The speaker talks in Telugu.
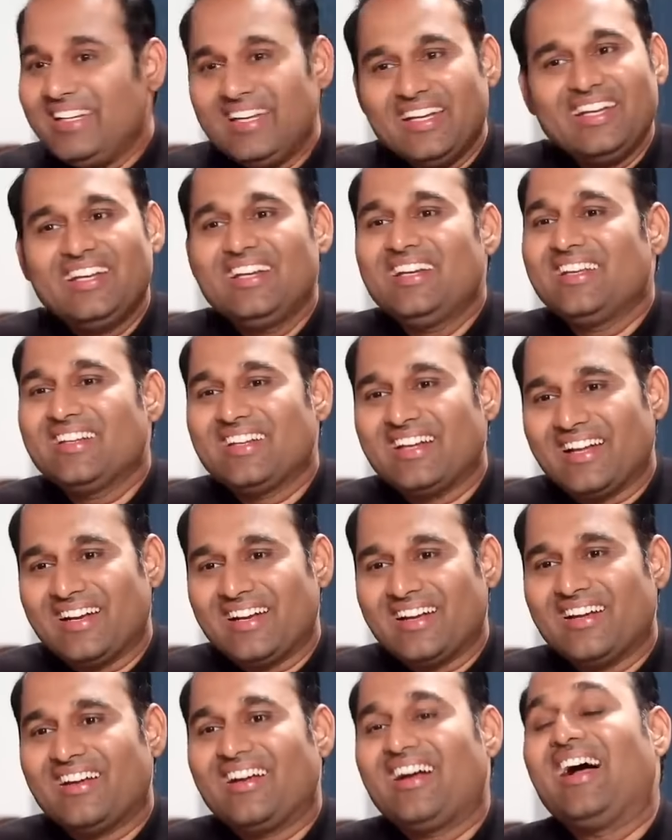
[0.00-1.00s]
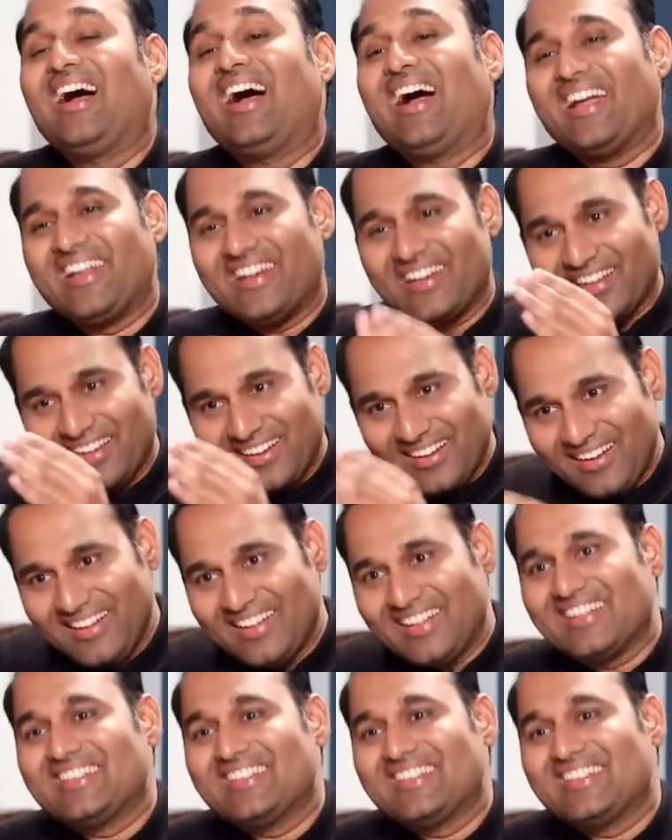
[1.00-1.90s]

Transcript: ఏం లేదు నాన్న ఆయన ఇలా